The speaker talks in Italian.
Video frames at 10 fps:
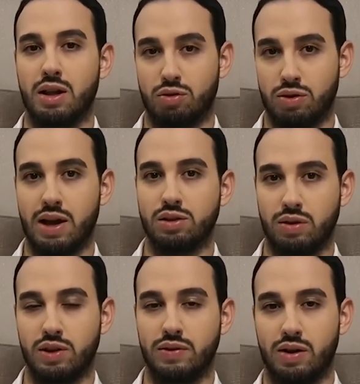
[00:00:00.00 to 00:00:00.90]
L'altro ragazzo
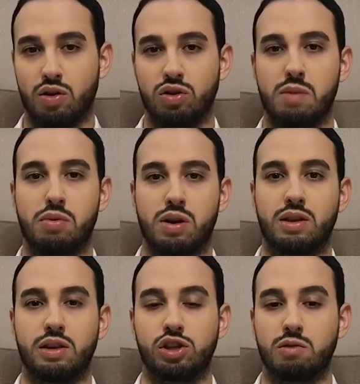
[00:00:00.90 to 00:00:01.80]
invece aveva
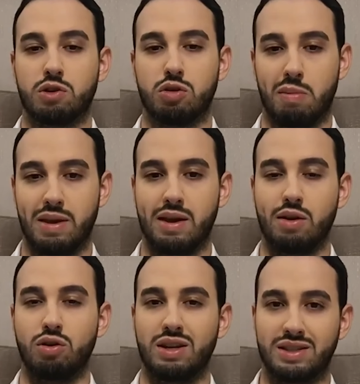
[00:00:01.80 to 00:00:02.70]
contemporaneamente 5 scopamiche
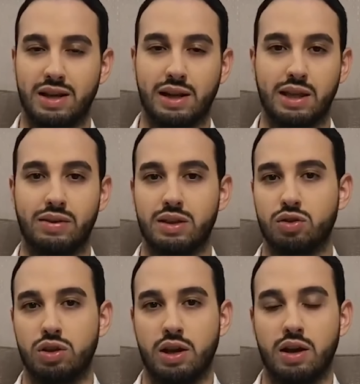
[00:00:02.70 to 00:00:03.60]
che ogni sera che andava in
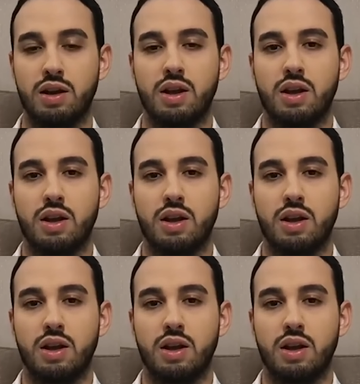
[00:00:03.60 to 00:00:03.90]
discoteca,